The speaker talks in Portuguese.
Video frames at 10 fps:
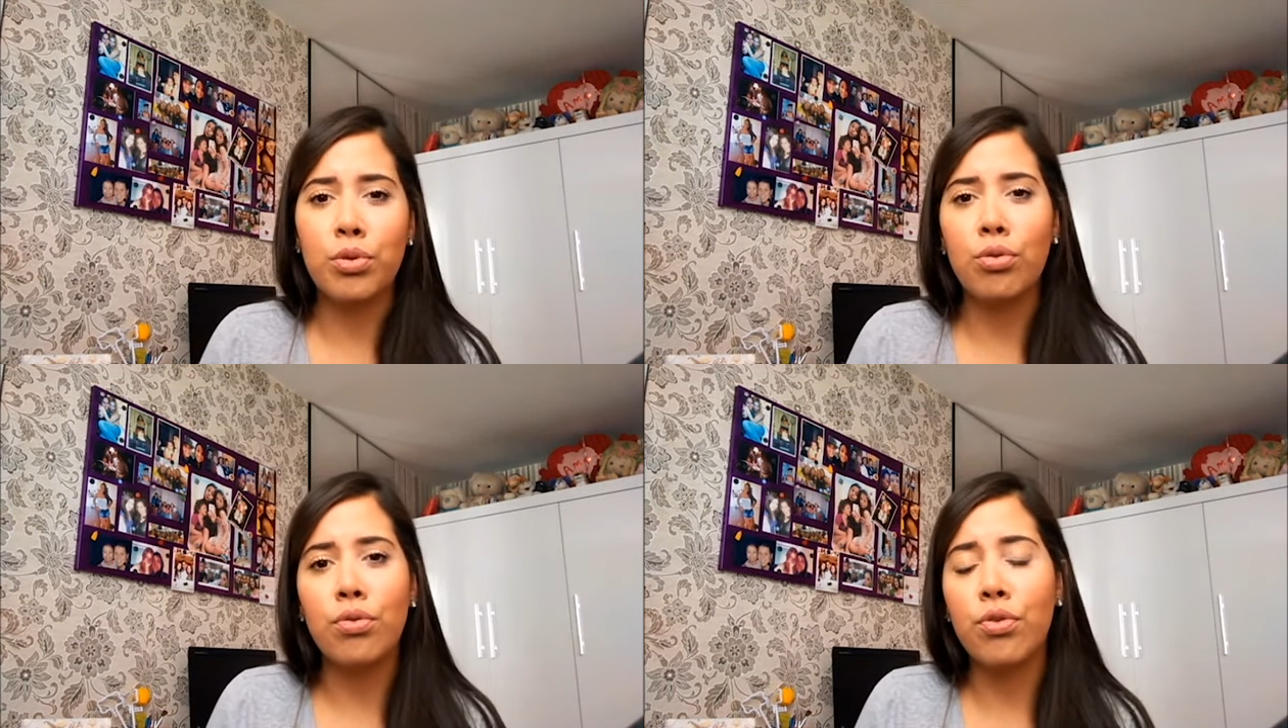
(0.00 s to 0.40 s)

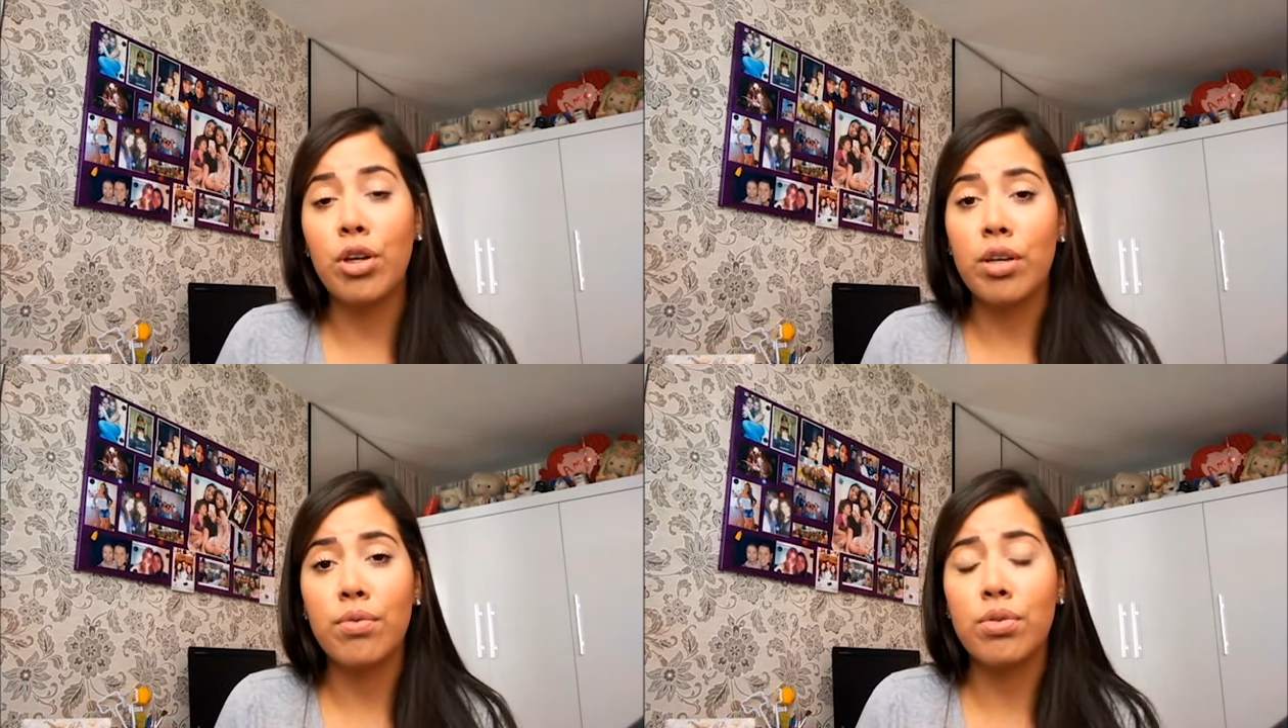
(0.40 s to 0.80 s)
produto
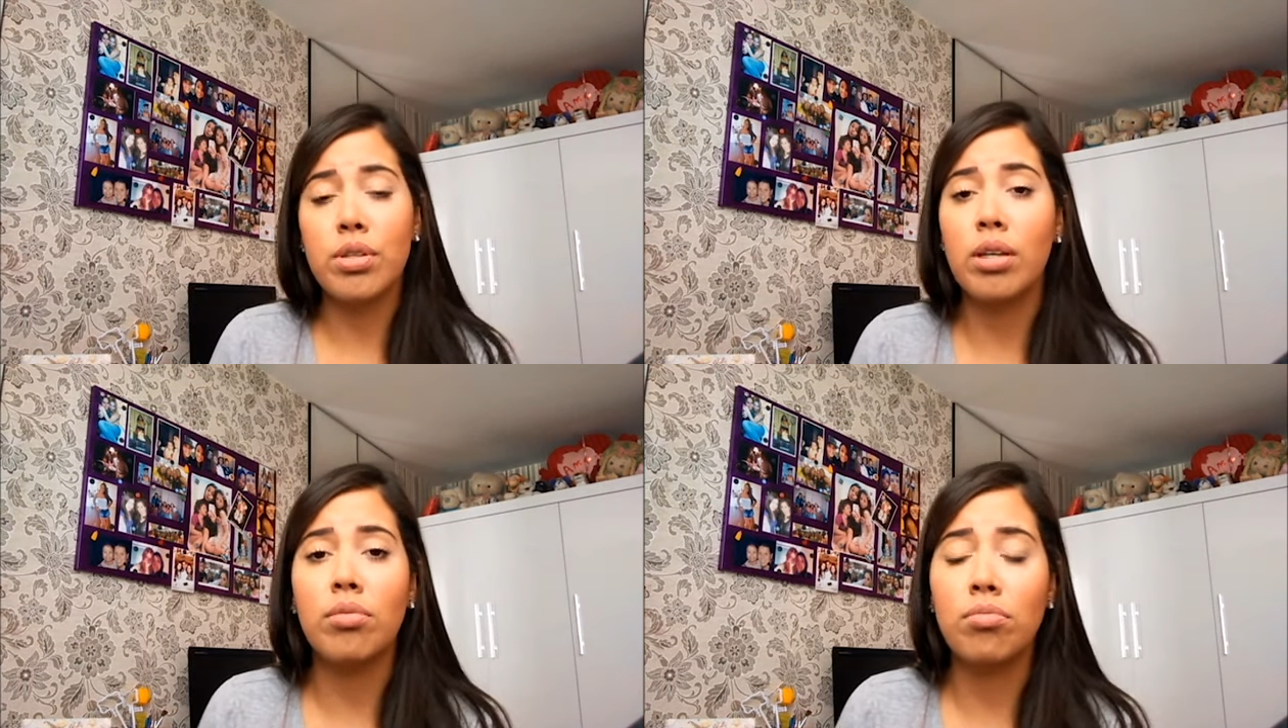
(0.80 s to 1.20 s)
fora que
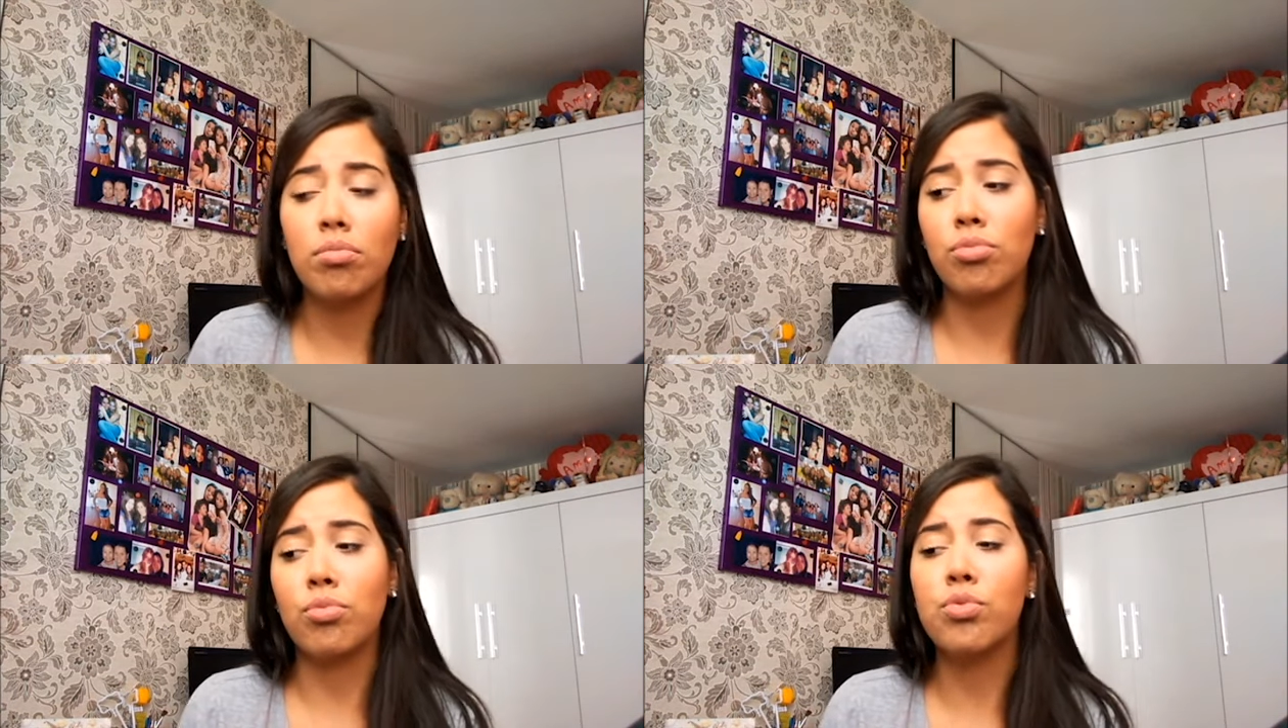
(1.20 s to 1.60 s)
você
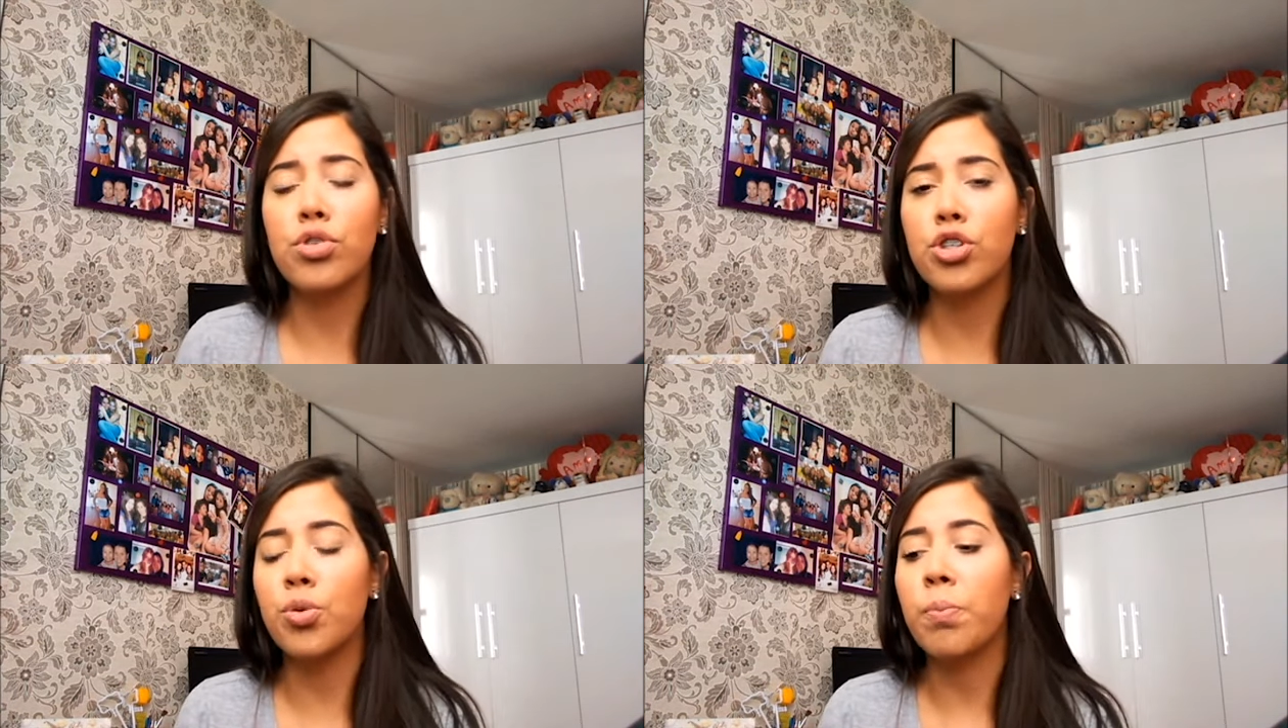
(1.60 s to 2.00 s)
não,
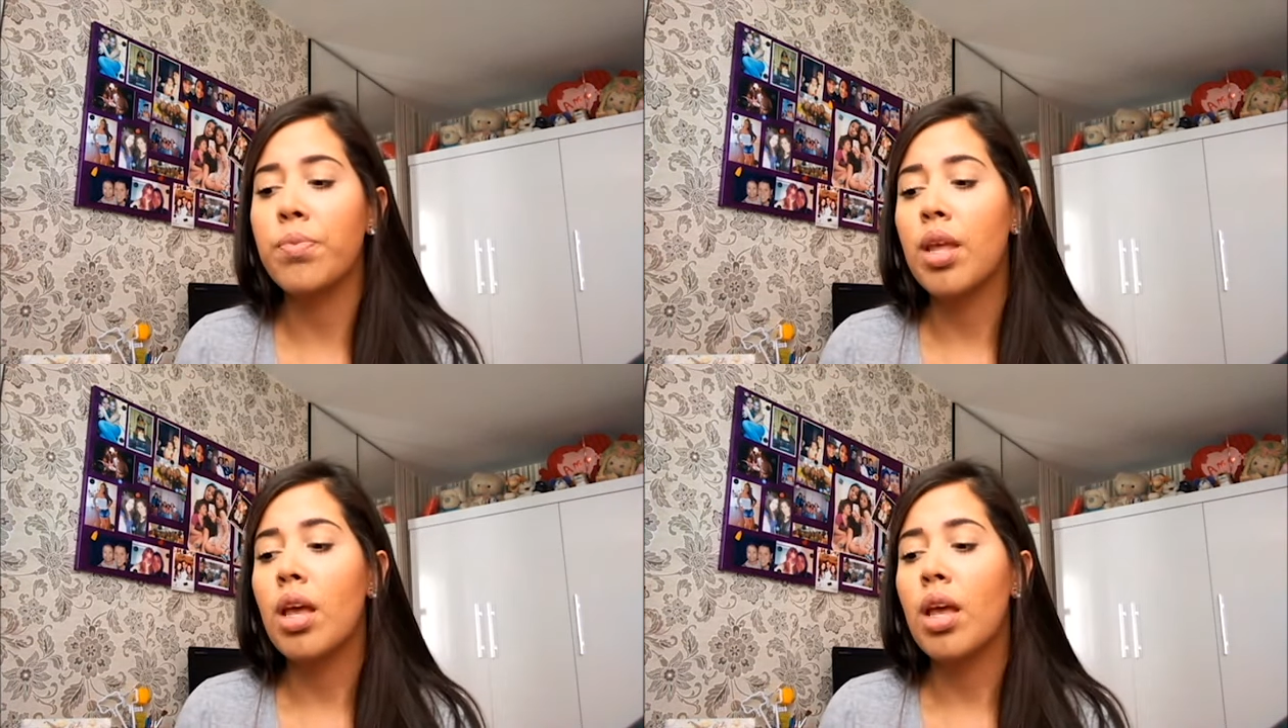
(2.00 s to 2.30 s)
curtiu.